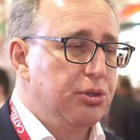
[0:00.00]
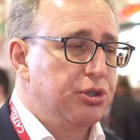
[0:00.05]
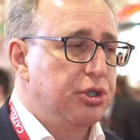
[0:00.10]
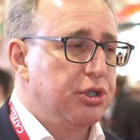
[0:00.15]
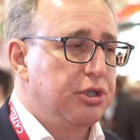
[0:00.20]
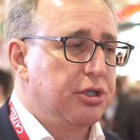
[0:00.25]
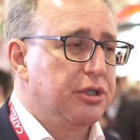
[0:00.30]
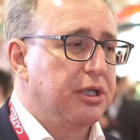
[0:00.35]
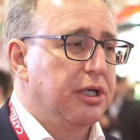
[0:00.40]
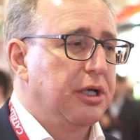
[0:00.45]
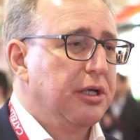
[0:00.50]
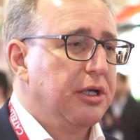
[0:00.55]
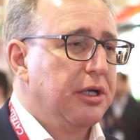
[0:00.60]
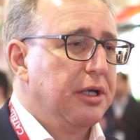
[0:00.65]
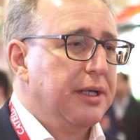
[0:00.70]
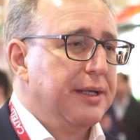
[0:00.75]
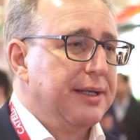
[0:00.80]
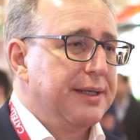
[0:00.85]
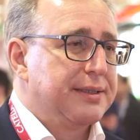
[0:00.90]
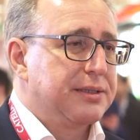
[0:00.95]
очередь это,
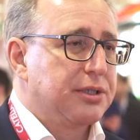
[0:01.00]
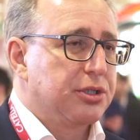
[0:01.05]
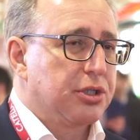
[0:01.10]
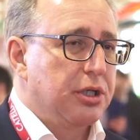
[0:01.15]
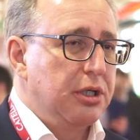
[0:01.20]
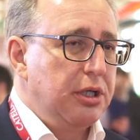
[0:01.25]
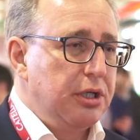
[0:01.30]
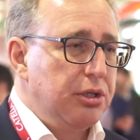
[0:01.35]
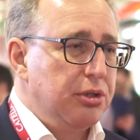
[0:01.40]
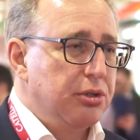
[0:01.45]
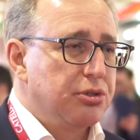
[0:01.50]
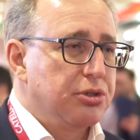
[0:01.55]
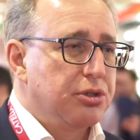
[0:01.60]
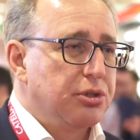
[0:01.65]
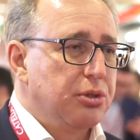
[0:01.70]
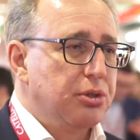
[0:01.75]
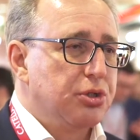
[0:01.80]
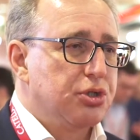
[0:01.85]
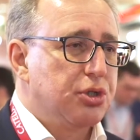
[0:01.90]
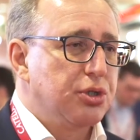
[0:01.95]
к сожалению,
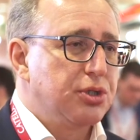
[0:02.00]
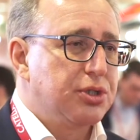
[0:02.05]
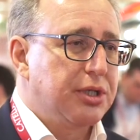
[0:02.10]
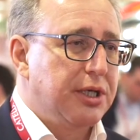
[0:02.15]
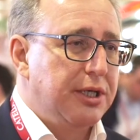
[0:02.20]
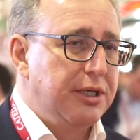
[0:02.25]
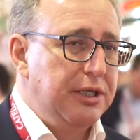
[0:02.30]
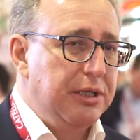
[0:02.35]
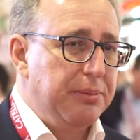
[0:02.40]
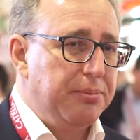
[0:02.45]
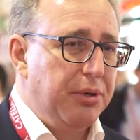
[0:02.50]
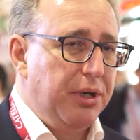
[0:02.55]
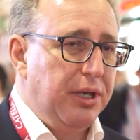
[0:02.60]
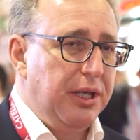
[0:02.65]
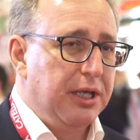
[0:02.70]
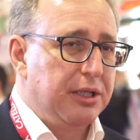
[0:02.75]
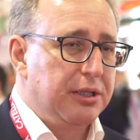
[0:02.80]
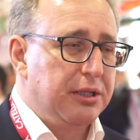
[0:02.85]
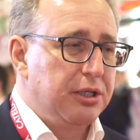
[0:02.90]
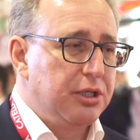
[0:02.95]
столь жесткая и
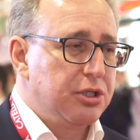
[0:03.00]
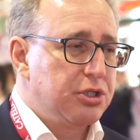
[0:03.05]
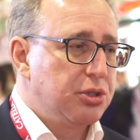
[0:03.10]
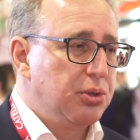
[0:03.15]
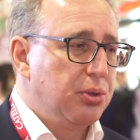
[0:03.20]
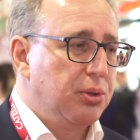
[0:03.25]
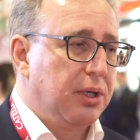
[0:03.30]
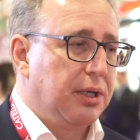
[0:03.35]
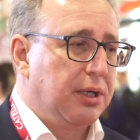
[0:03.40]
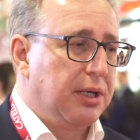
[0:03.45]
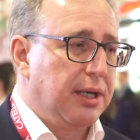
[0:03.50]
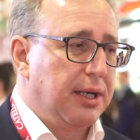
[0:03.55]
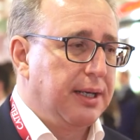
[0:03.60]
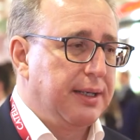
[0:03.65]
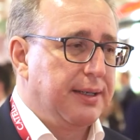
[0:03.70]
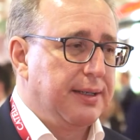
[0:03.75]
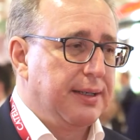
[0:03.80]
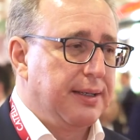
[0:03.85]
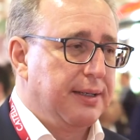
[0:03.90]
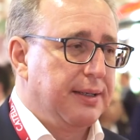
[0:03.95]
неприятная штука, как
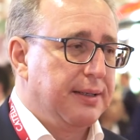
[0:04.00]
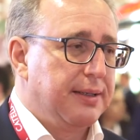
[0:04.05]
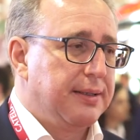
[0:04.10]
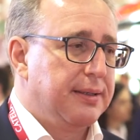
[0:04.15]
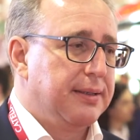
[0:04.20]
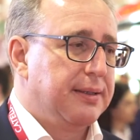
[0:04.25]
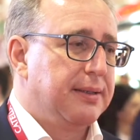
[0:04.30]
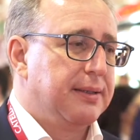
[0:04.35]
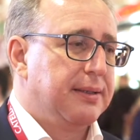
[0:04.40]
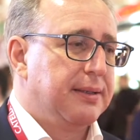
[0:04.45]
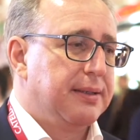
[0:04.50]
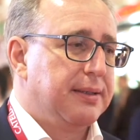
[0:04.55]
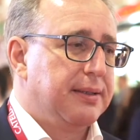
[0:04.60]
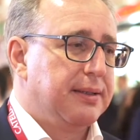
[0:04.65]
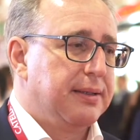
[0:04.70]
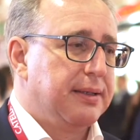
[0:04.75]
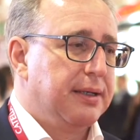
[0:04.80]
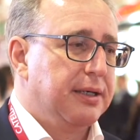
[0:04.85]
э,